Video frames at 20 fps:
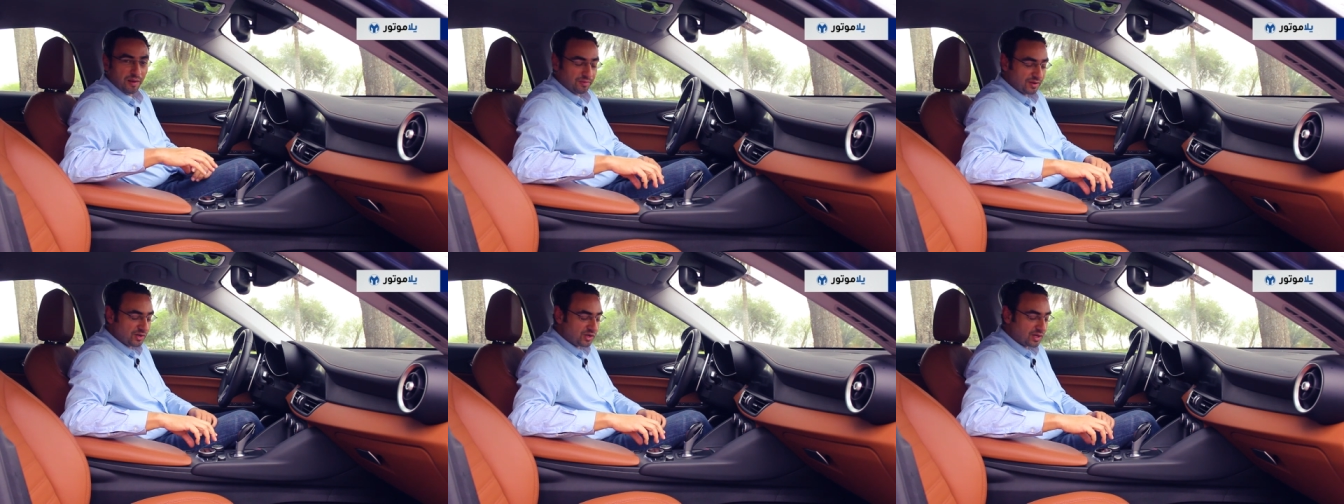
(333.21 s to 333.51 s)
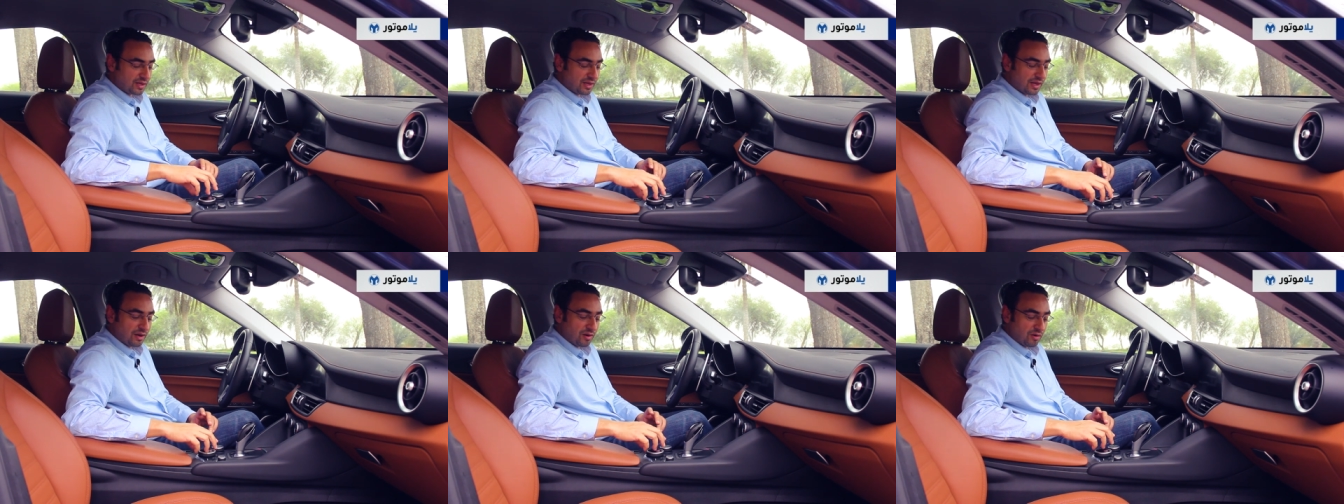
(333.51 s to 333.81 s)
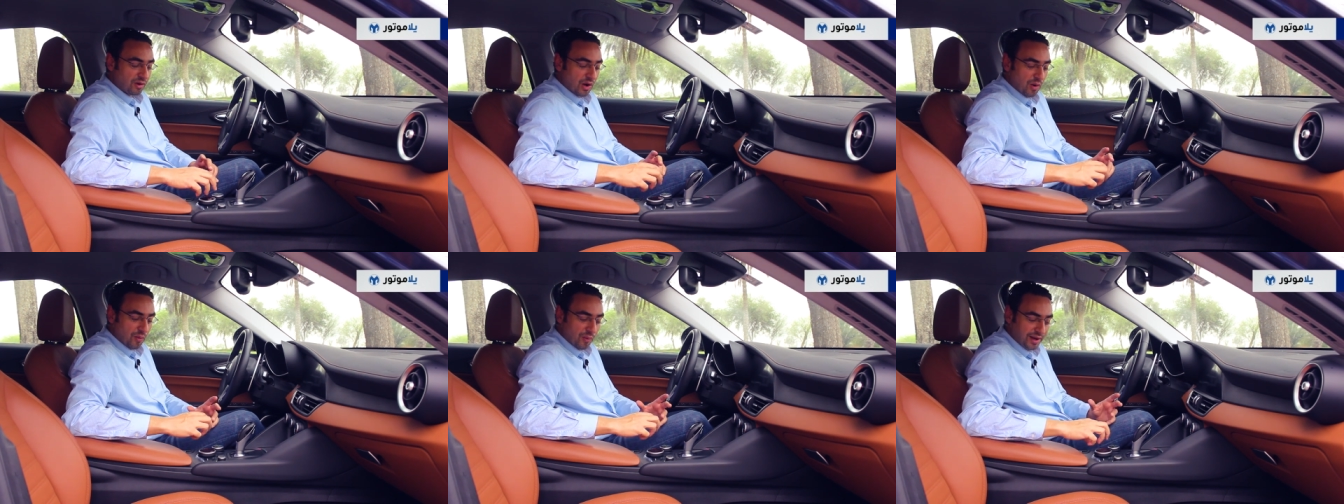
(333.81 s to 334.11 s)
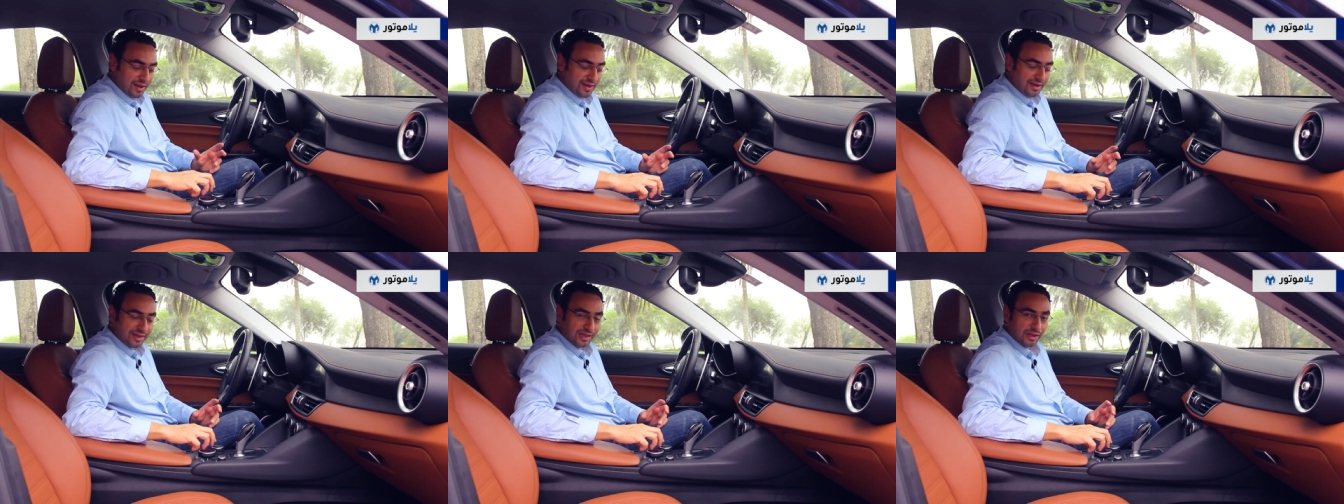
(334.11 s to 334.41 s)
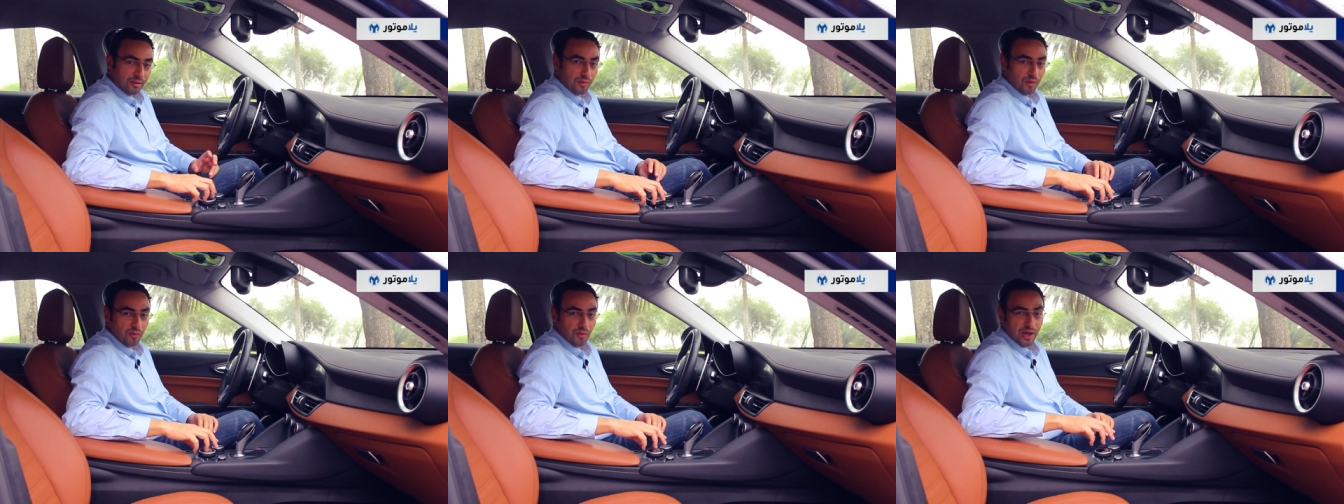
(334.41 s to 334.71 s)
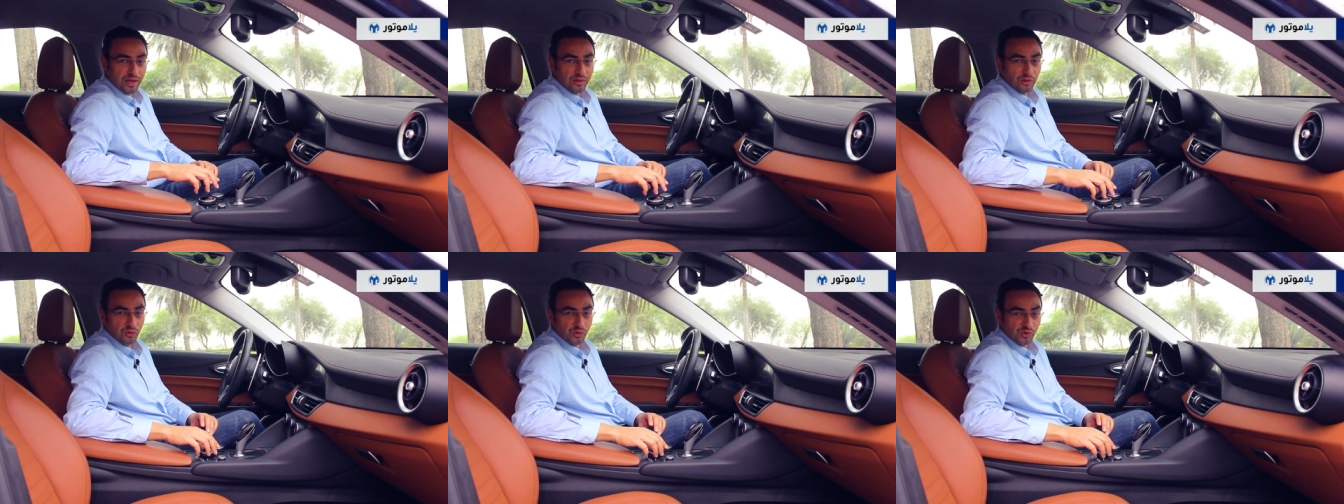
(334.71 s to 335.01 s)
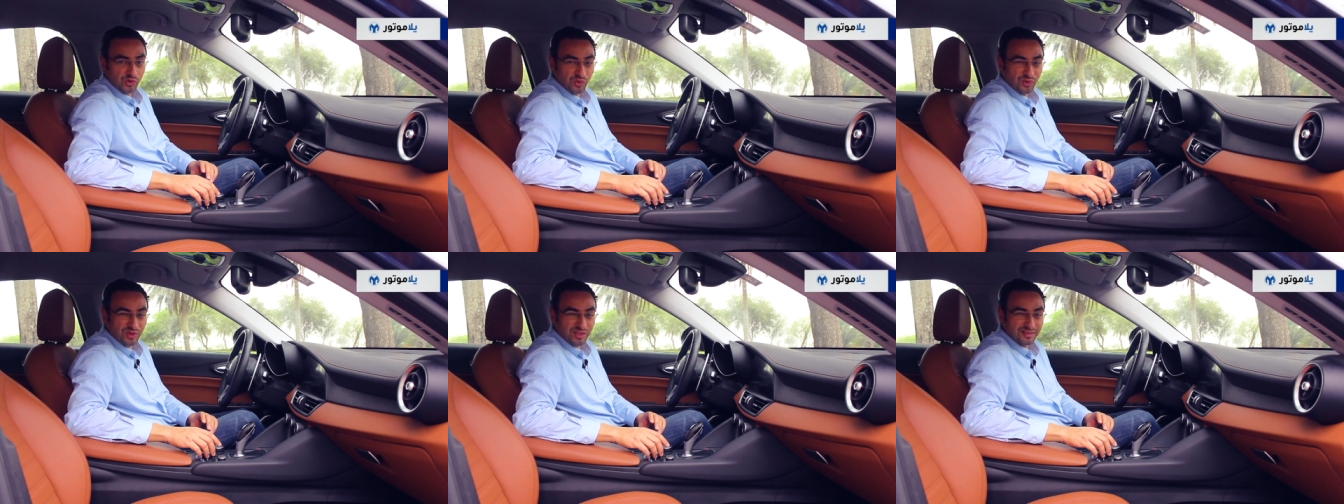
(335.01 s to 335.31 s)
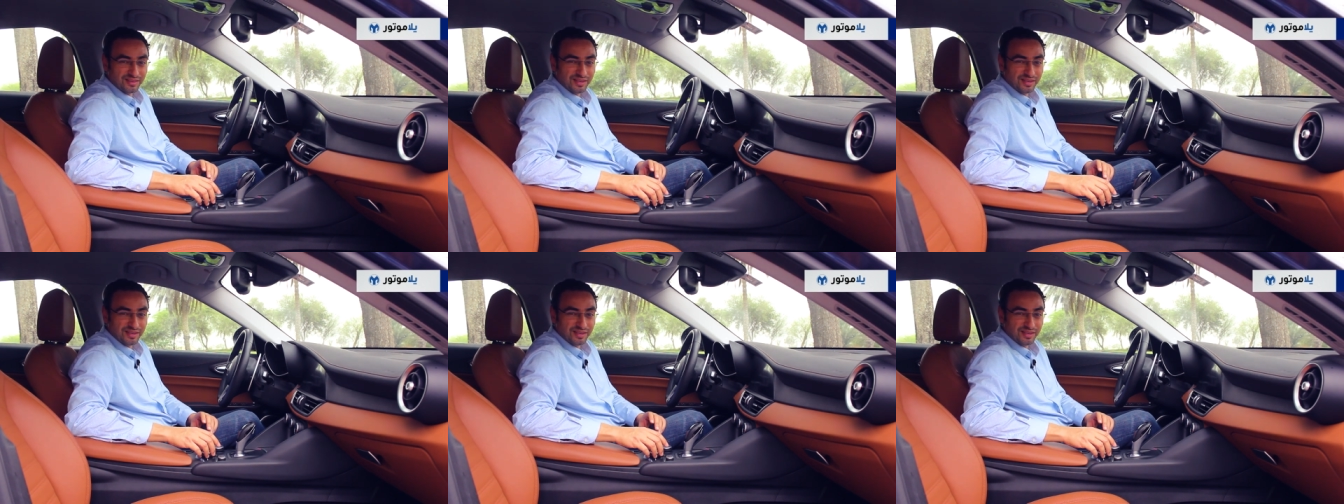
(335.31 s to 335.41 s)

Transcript: تجد انه نوعية المواد وجودة